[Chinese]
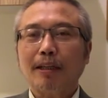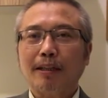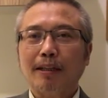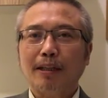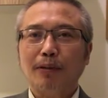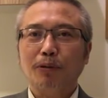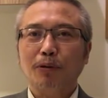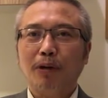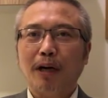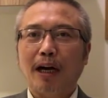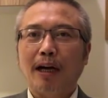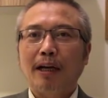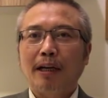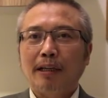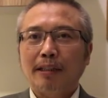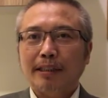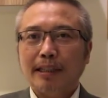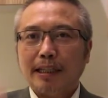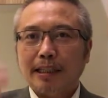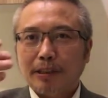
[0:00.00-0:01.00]
他说啊，
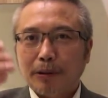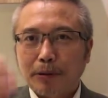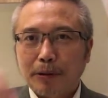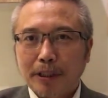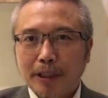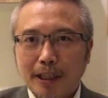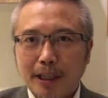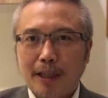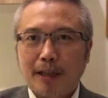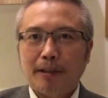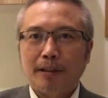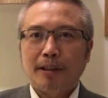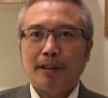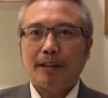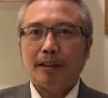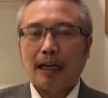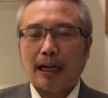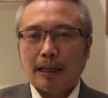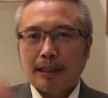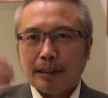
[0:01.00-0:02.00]
这有一个
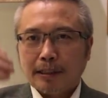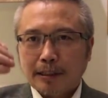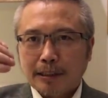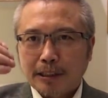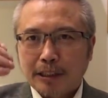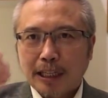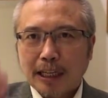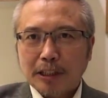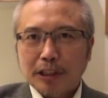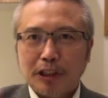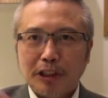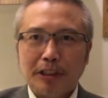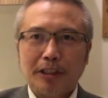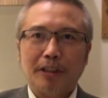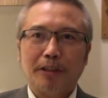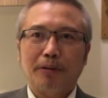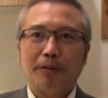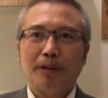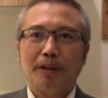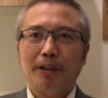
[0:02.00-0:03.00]
啊，湘西
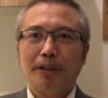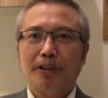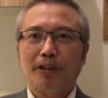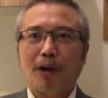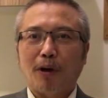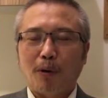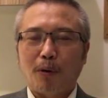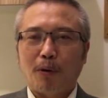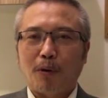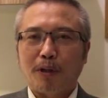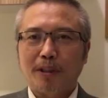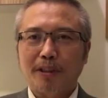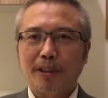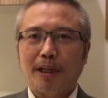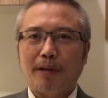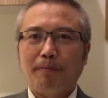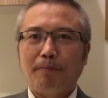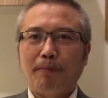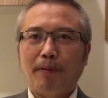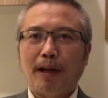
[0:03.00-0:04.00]
的有一个小伙
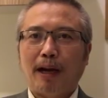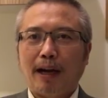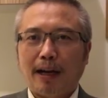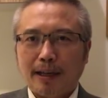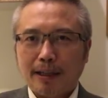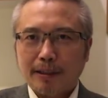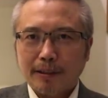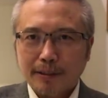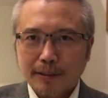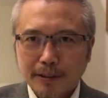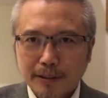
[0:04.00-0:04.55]
子啊。